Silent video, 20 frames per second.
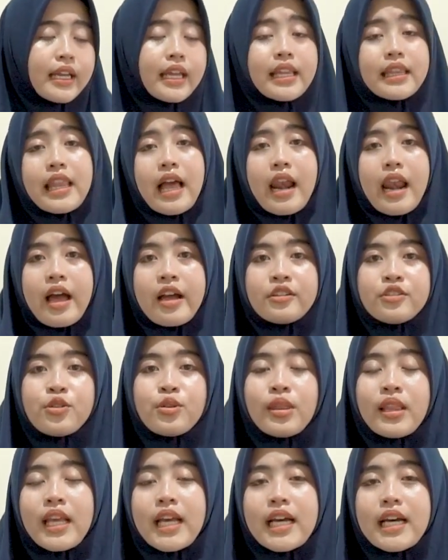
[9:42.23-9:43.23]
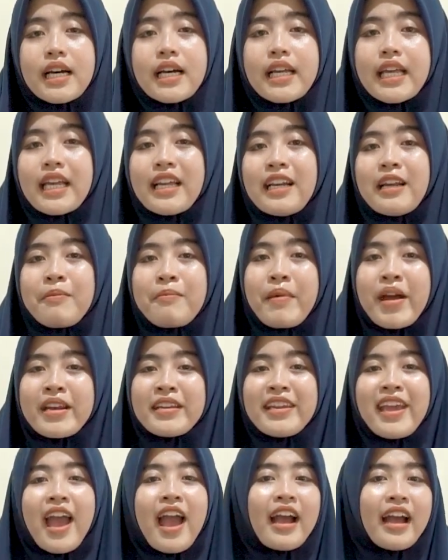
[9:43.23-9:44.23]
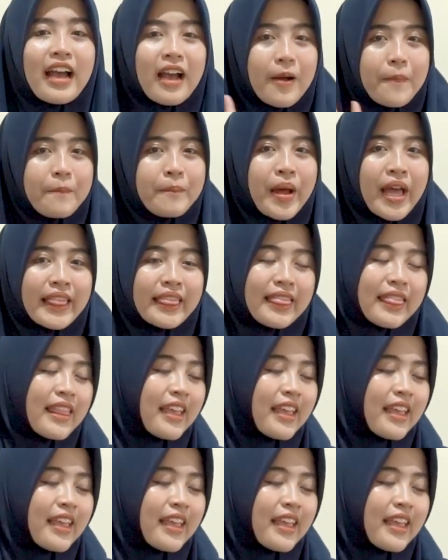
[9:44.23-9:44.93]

Kita lanjut ke kiriman yang keempat.